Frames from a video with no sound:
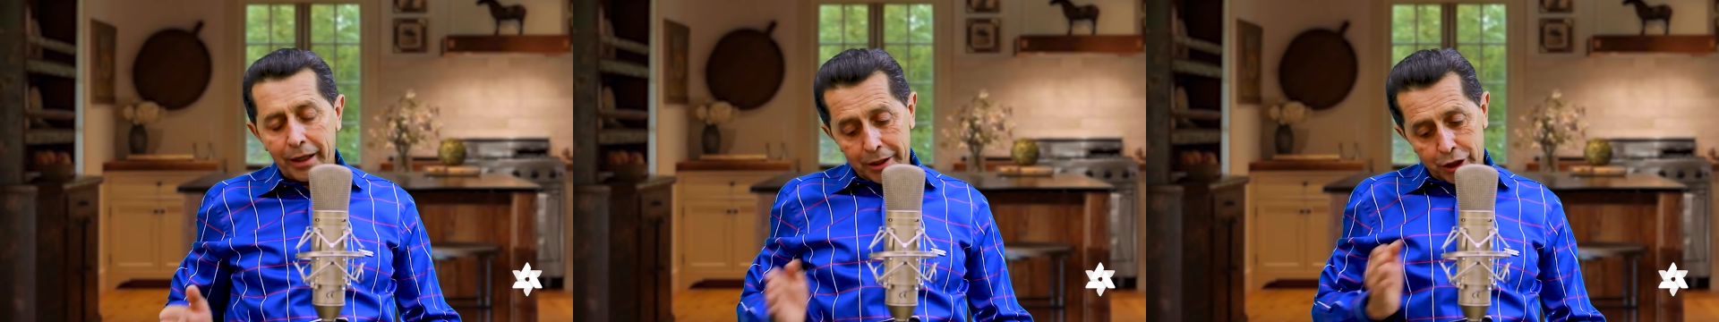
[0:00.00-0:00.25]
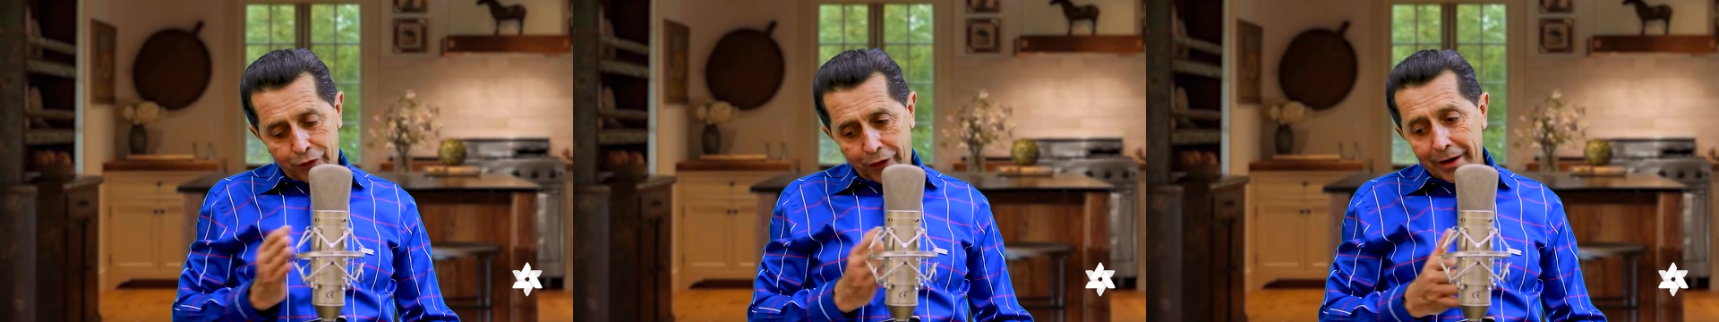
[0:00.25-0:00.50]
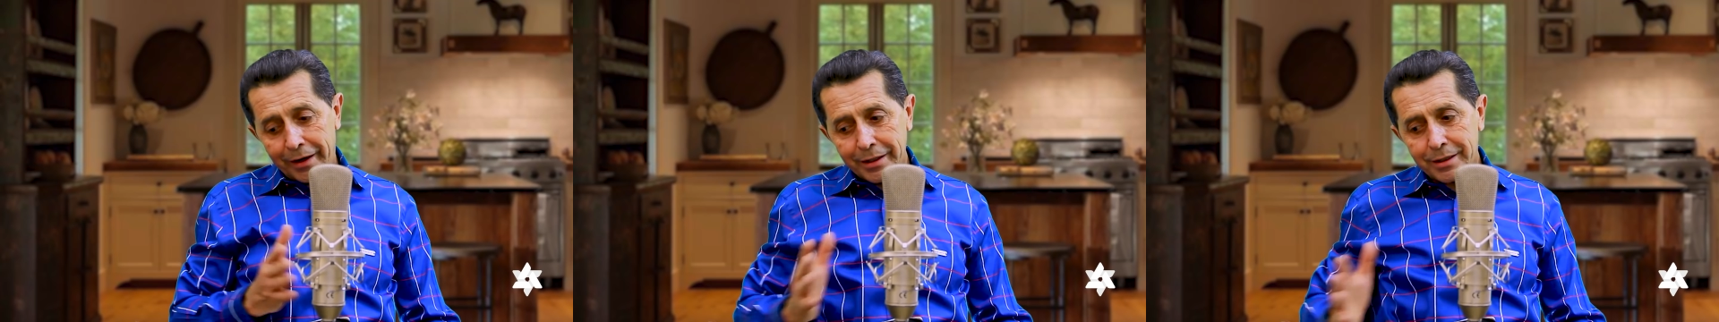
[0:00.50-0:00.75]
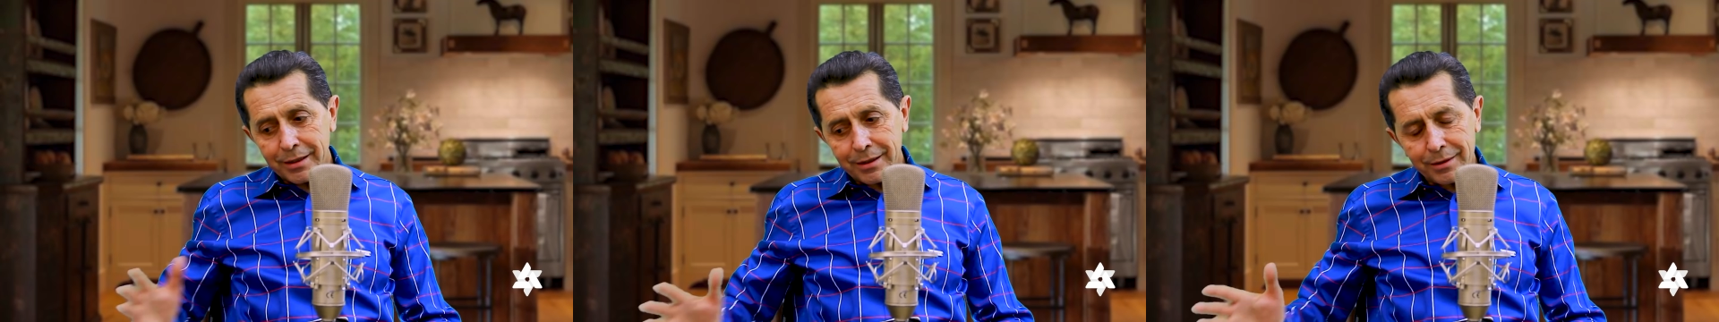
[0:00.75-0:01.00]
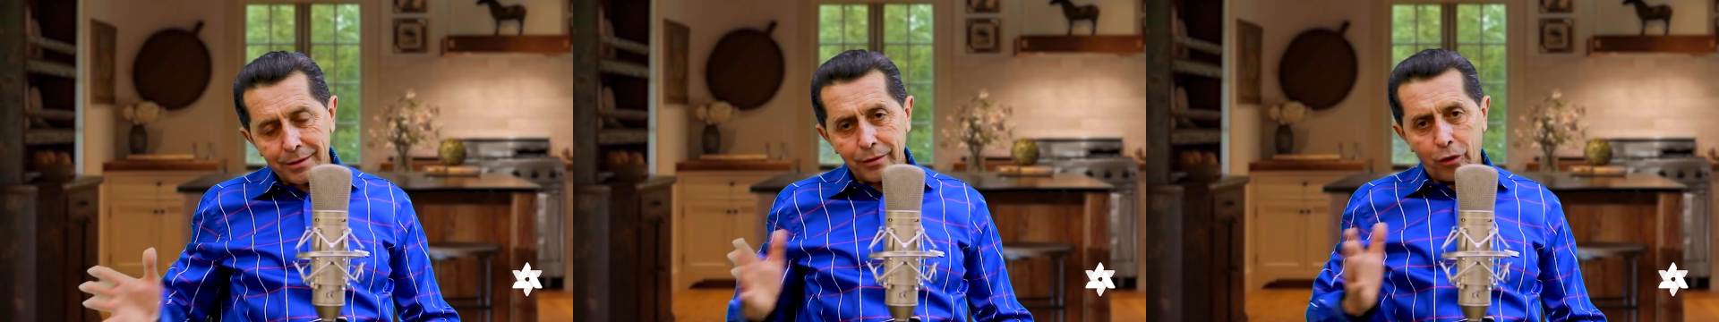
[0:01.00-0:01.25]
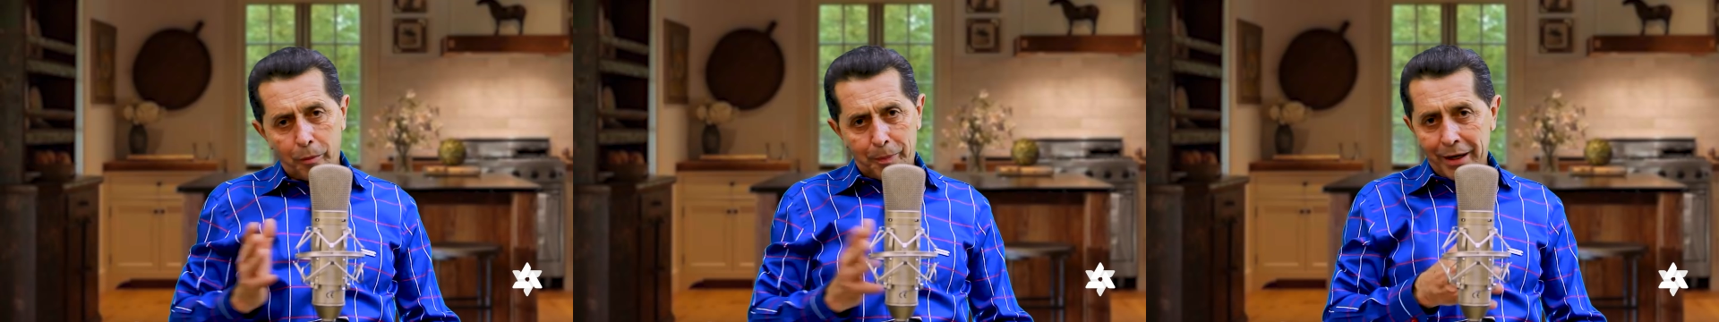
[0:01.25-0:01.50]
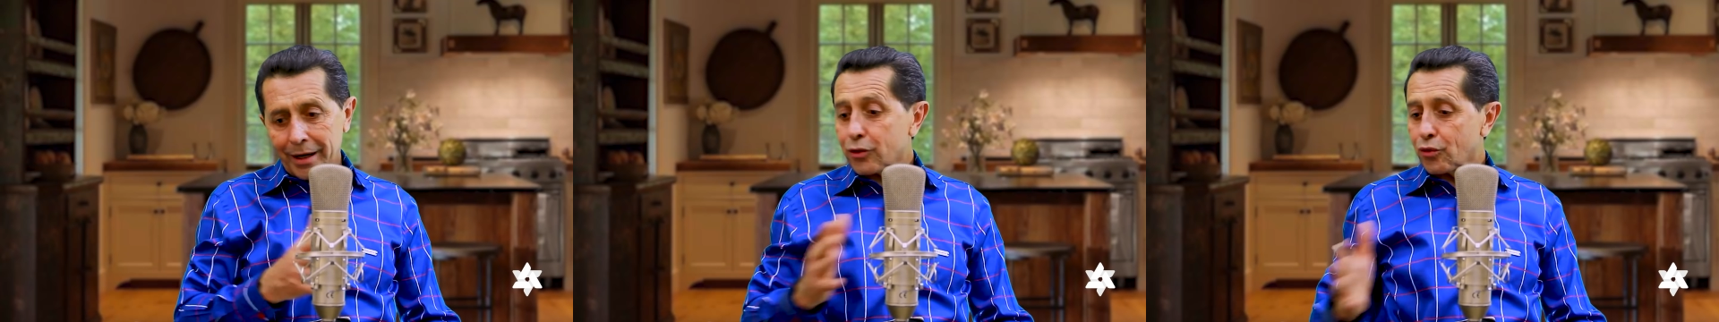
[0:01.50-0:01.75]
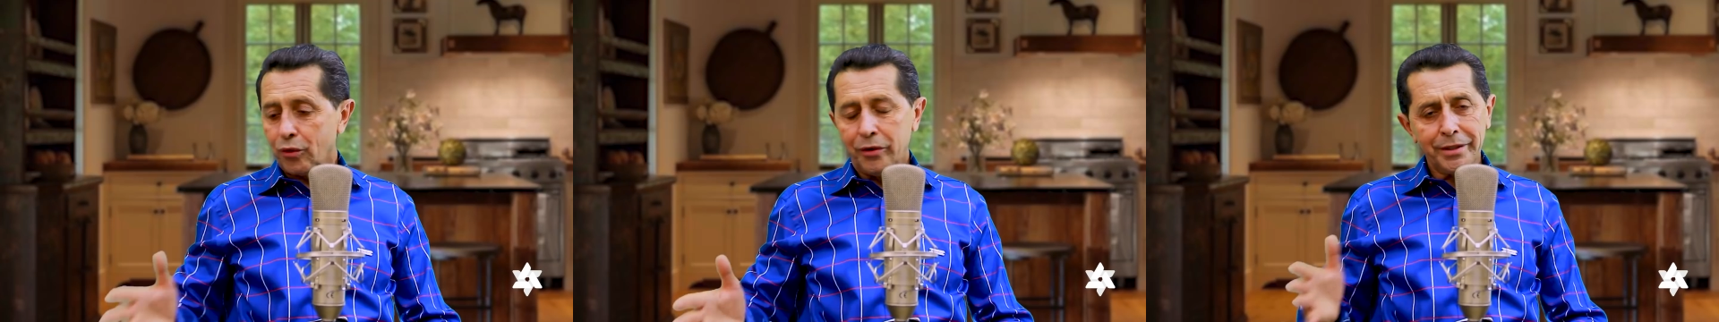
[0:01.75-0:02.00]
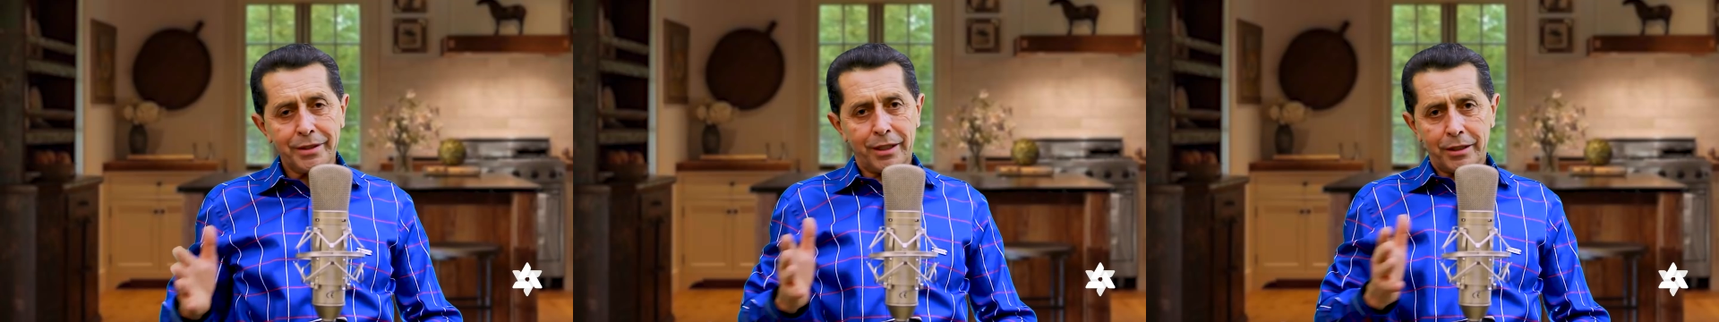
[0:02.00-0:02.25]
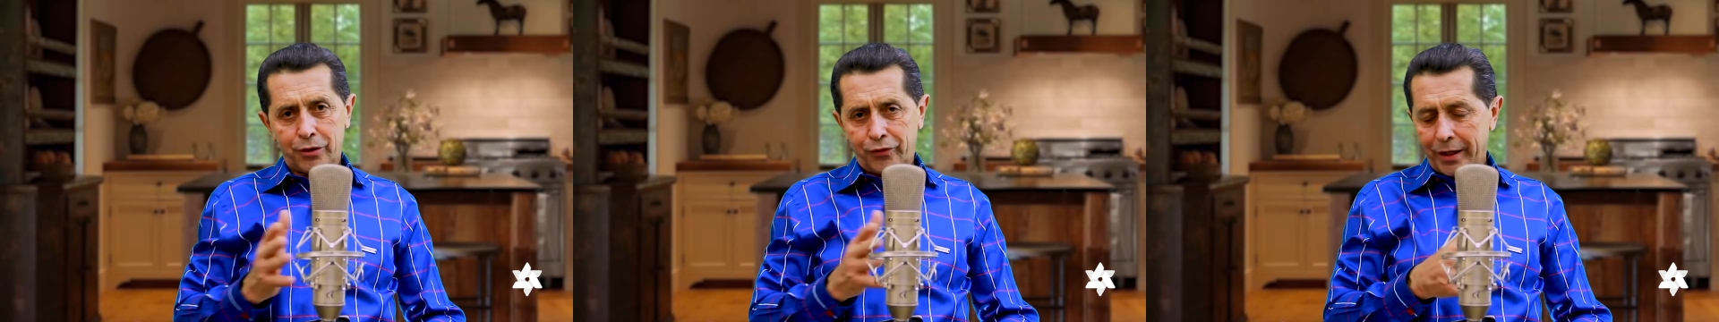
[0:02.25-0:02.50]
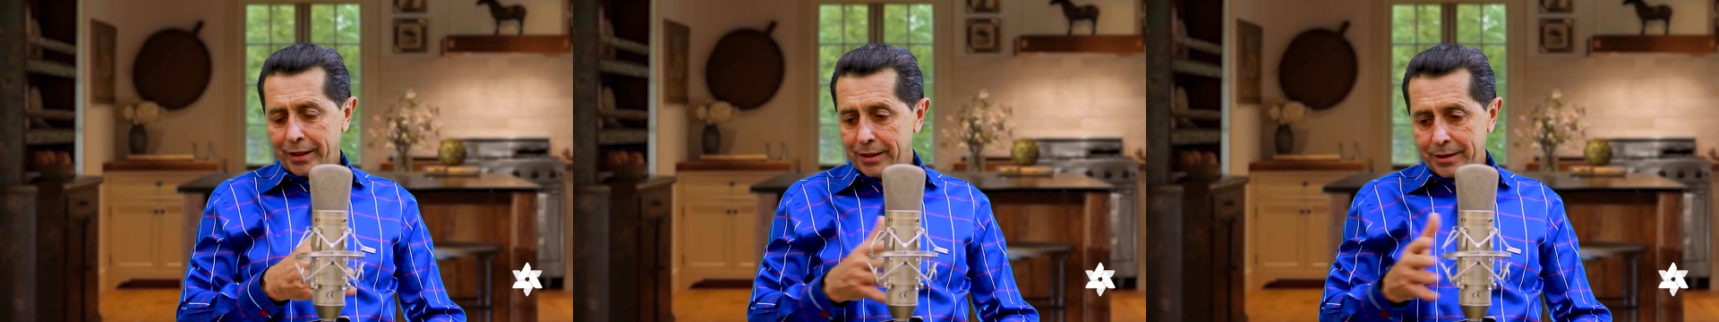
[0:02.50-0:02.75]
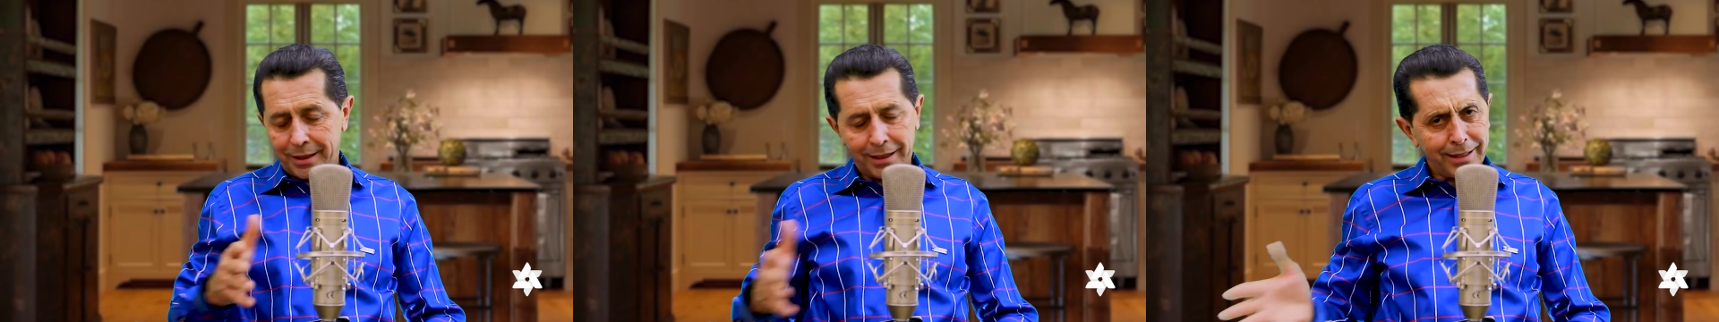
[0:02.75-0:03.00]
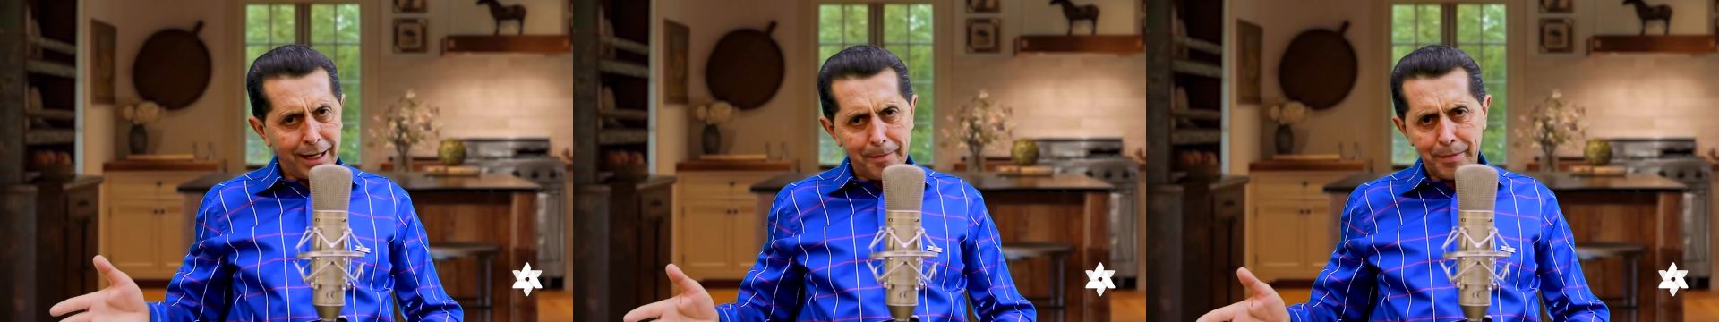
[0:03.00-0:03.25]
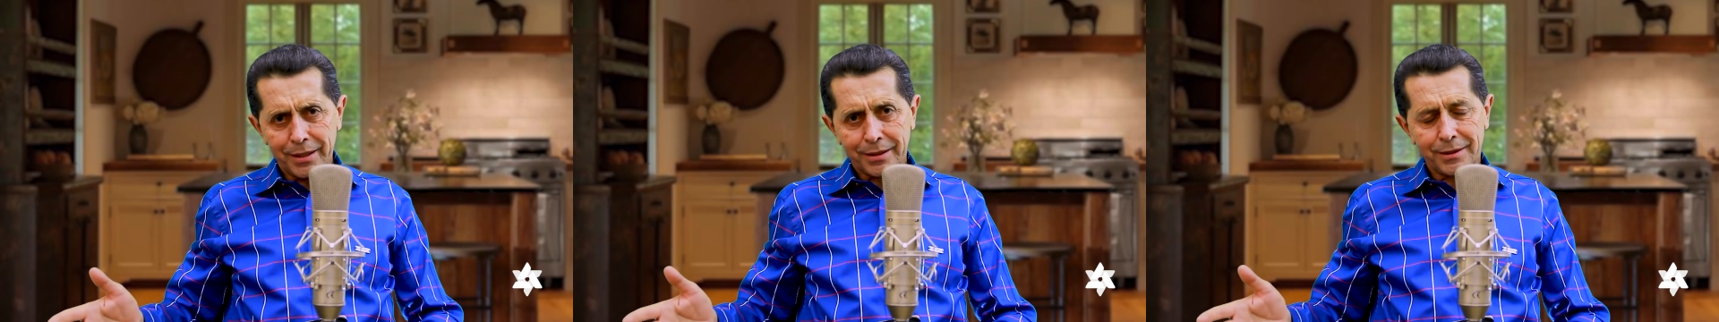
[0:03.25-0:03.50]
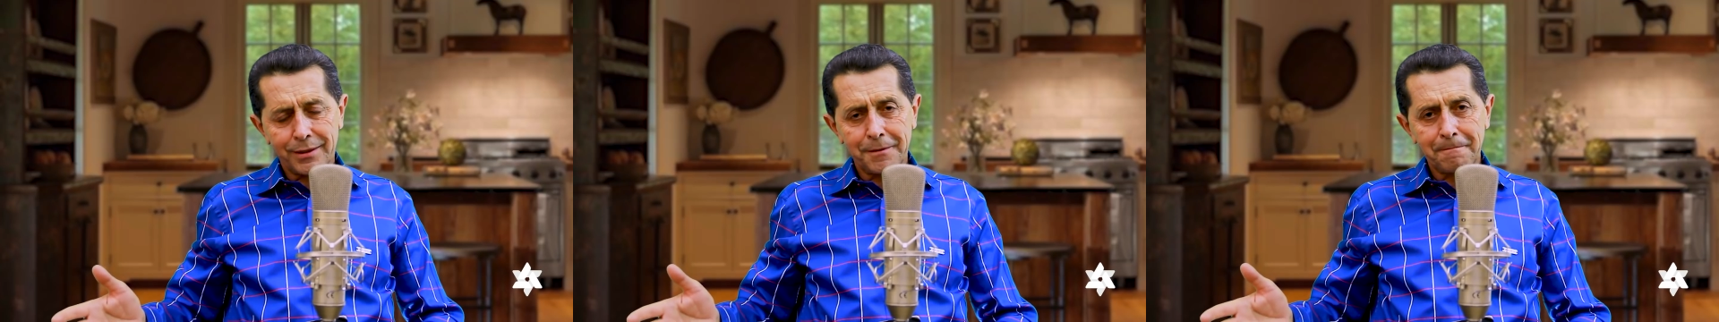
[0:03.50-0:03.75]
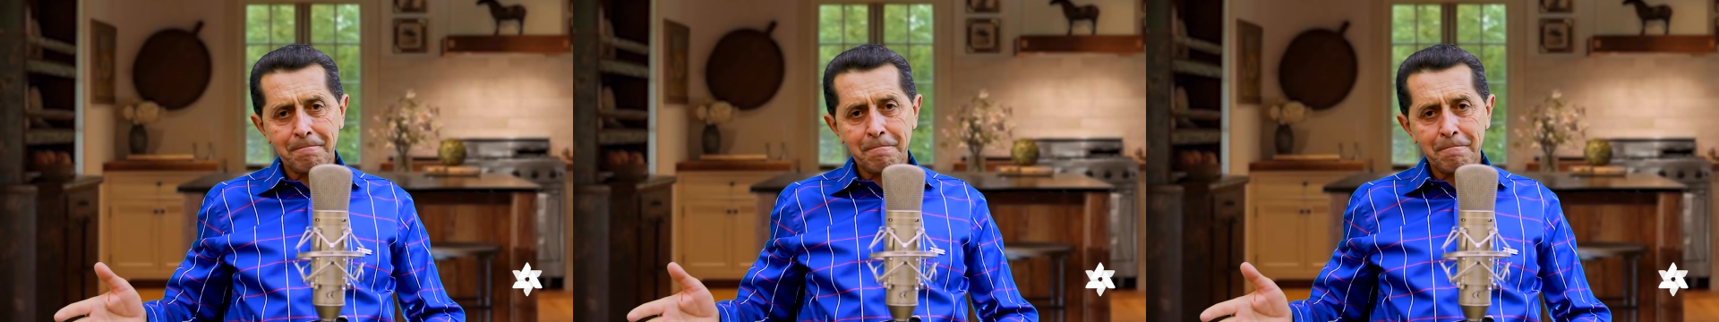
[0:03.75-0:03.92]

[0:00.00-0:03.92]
em diferentes operações, em diferentes etapas.